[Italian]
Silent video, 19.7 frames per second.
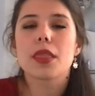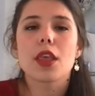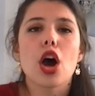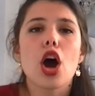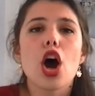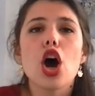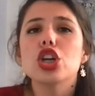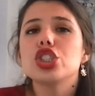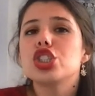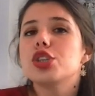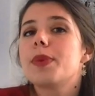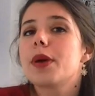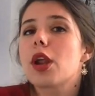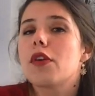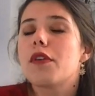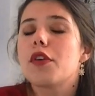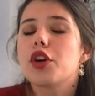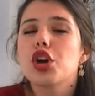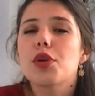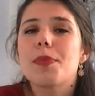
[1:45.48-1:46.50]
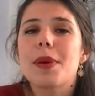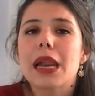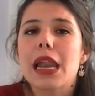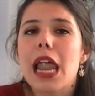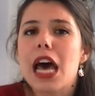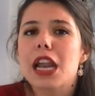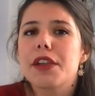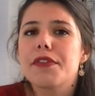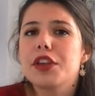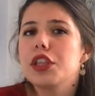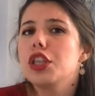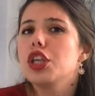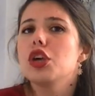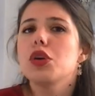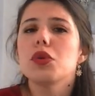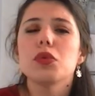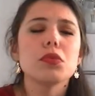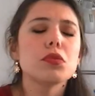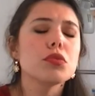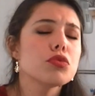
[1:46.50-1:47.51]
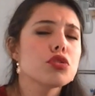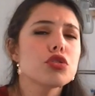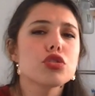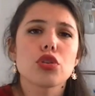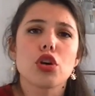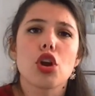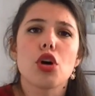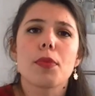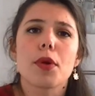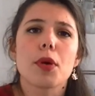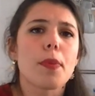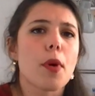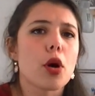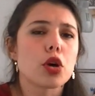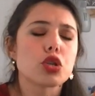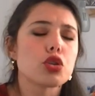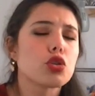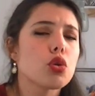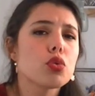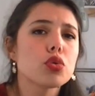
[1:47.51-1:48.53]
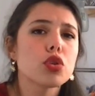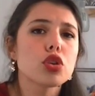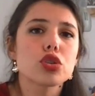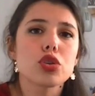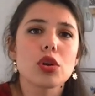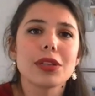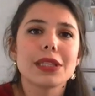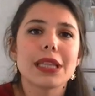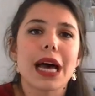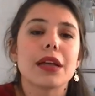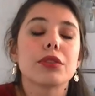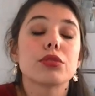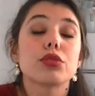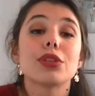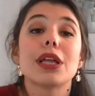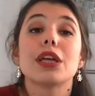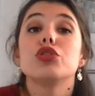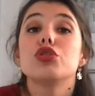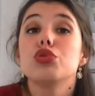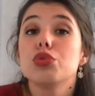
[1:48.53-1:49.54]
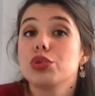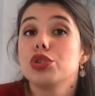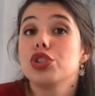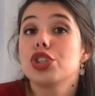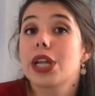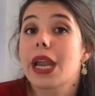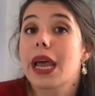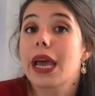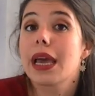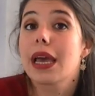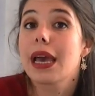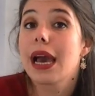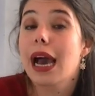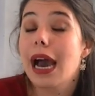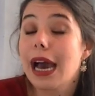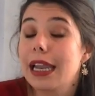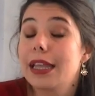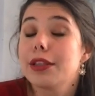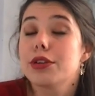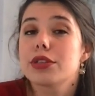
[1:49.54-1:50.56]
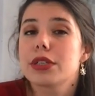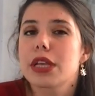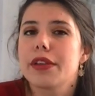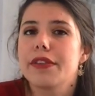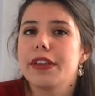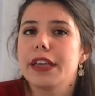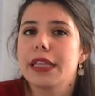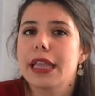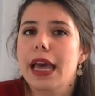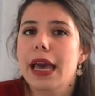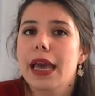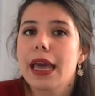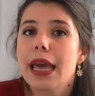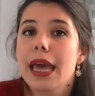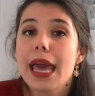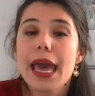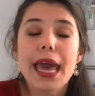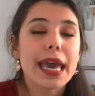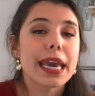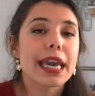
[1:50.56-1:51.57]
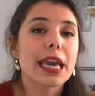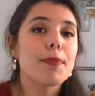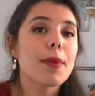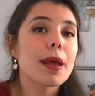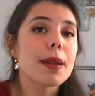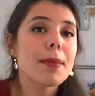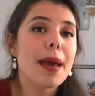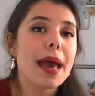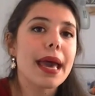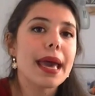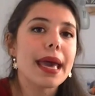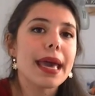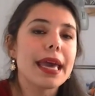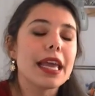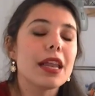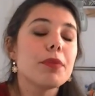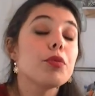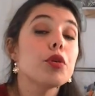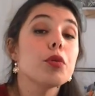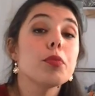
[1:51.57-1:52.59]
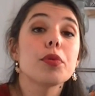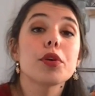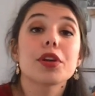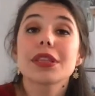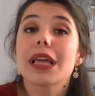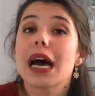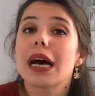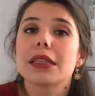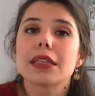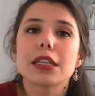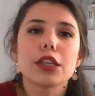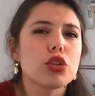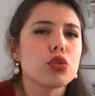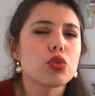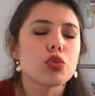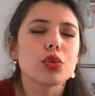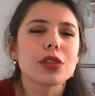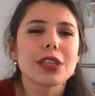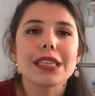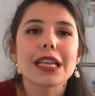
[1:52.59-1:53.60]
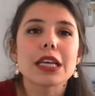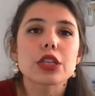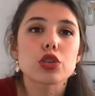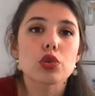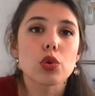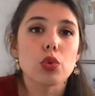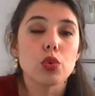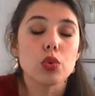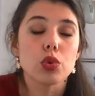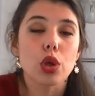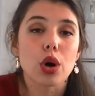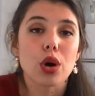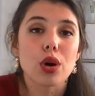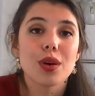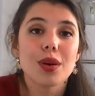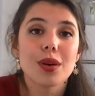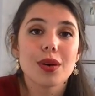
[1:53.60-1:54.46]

Oggi però voglio parlarvi di un solo proposito, uno soltanto da aggiungere alle nostre vite, che per me è il più importante di tutti in assoluto.